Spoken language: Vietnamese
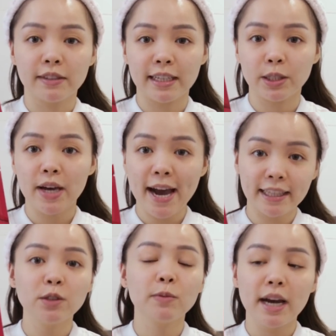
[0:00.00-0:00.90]
dành cho hai
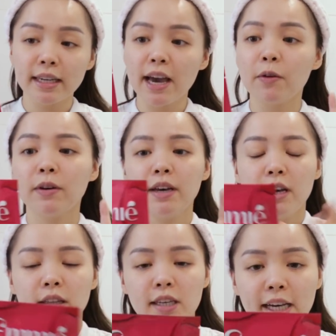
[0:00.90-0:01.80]
tác dụng khác nhau.
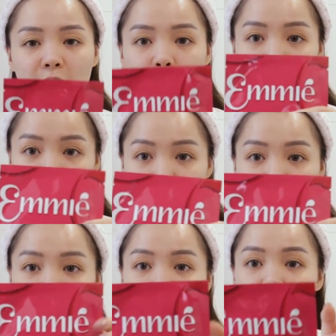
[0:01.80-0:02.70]
Thì ngày hôm nay mình
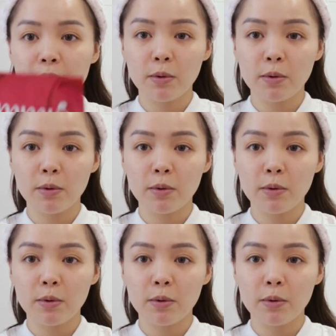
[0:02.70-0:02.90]
sẽ dùng cái